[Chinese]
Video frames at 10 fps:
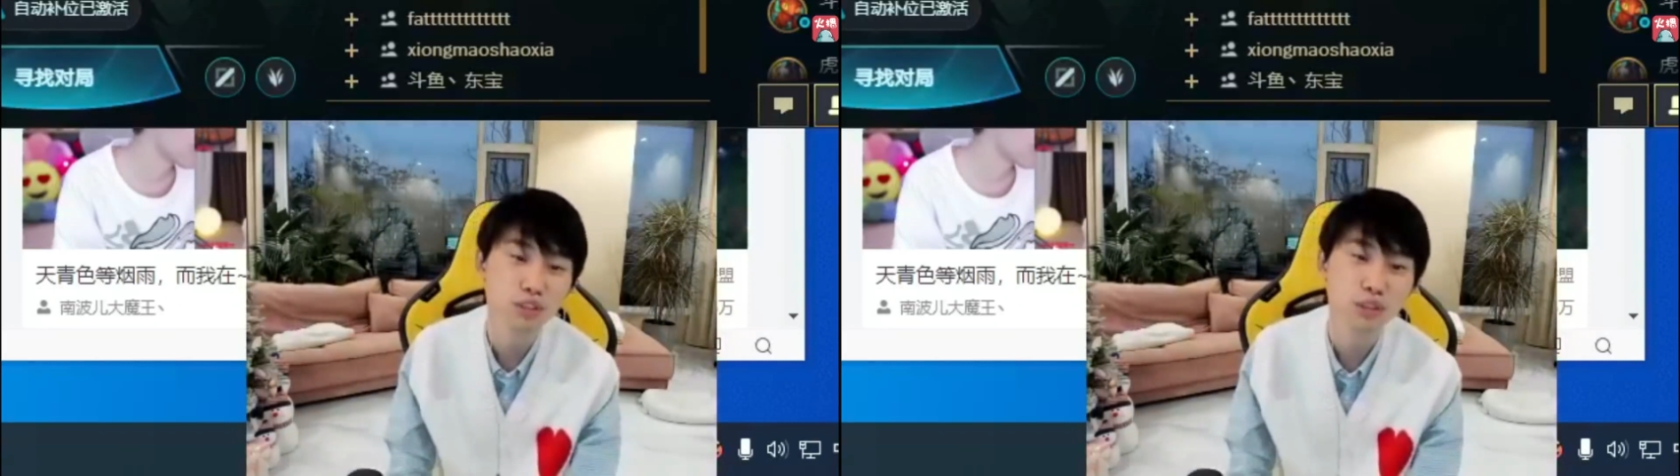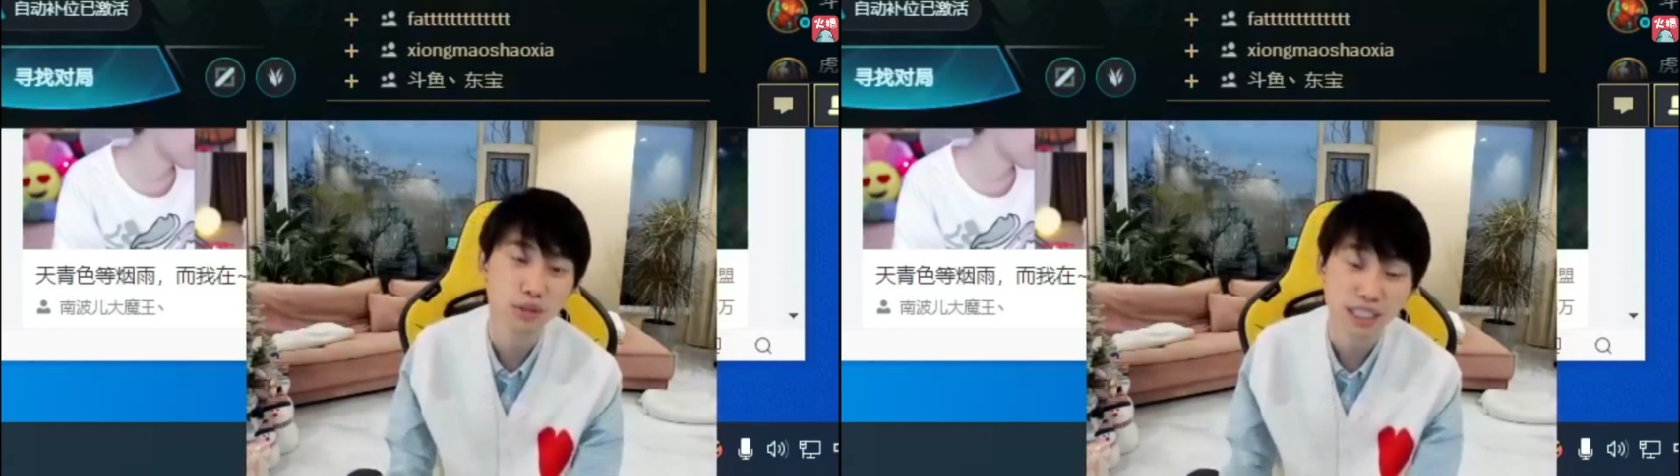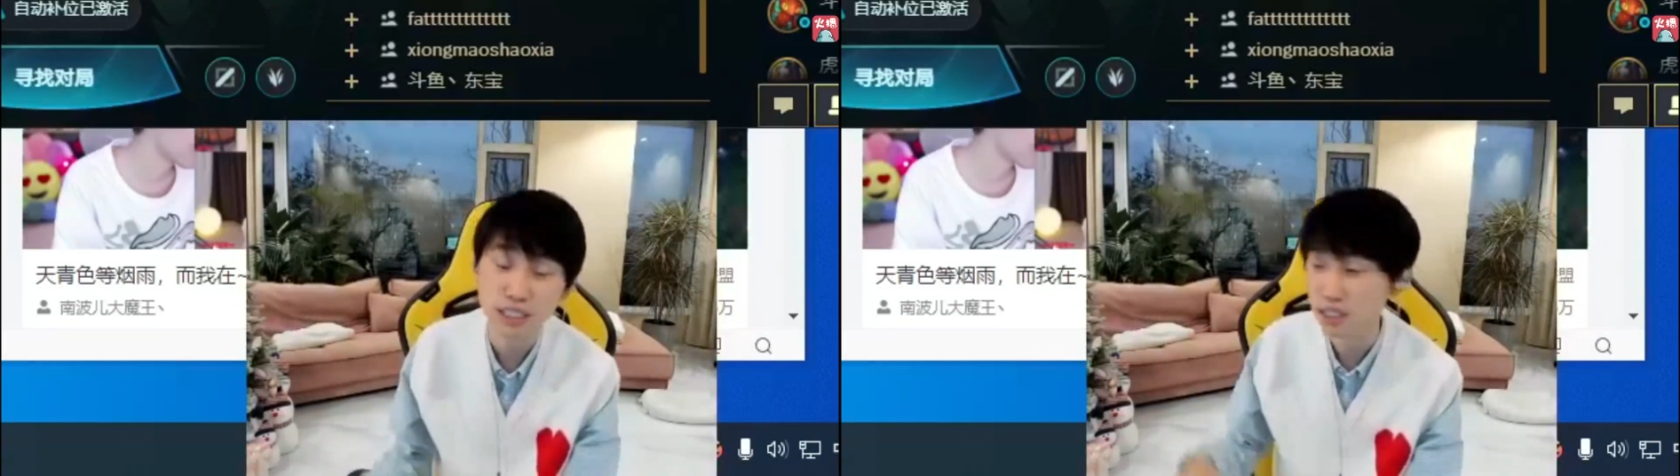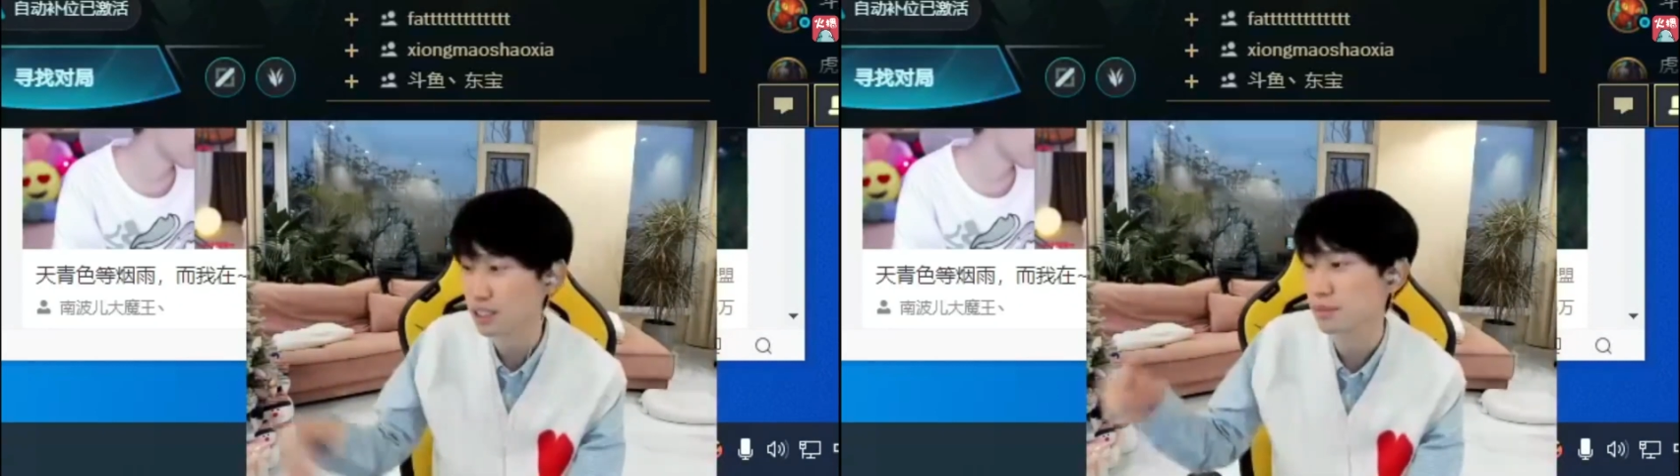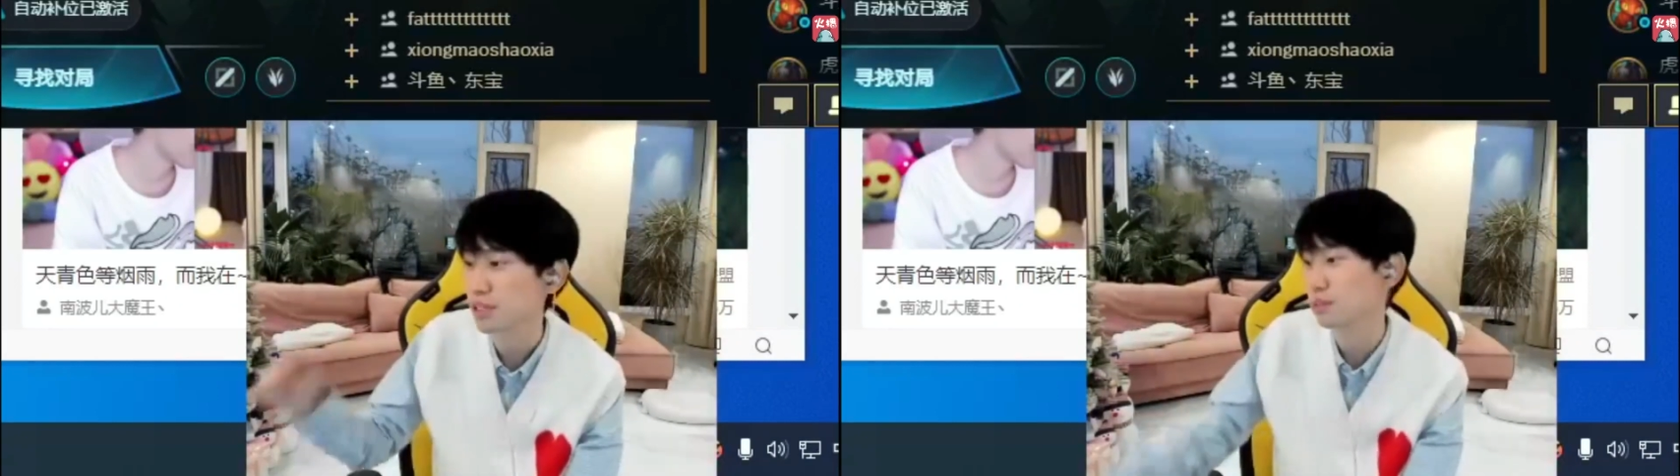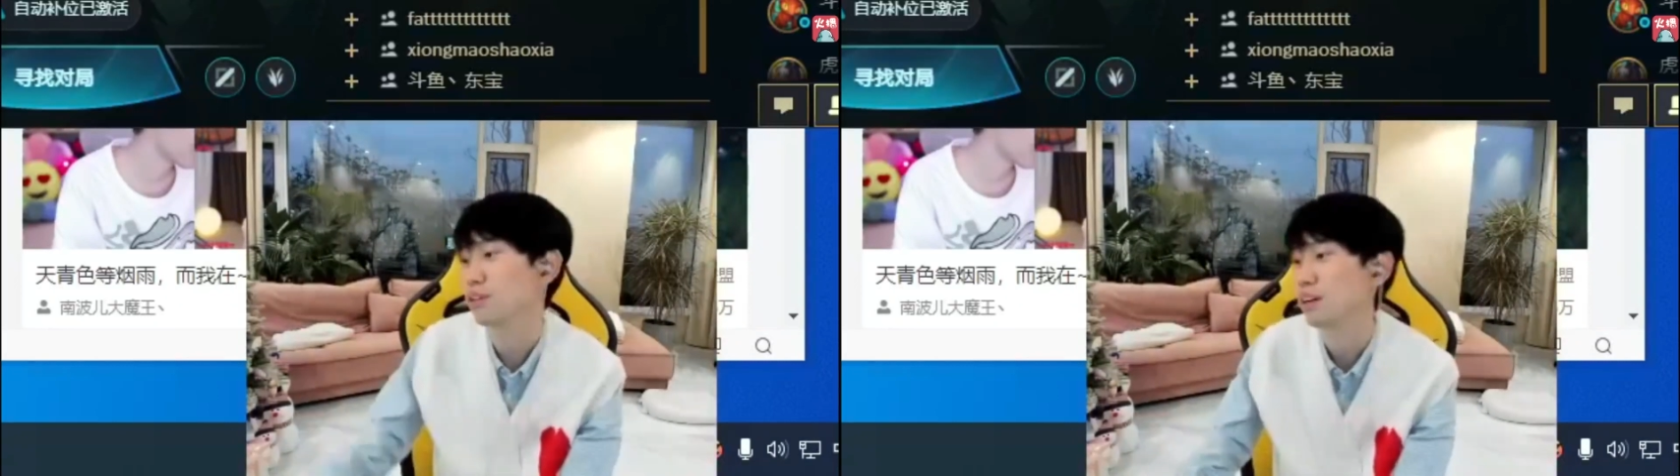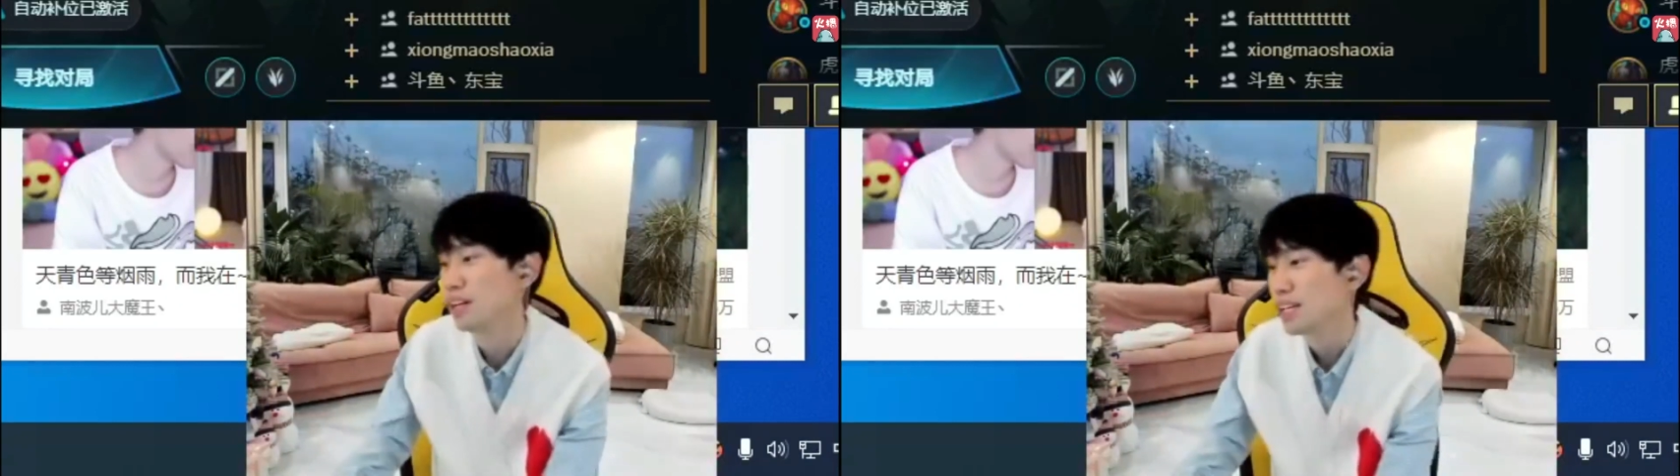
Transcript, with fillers: 实话，当时也跟他们聊过啊。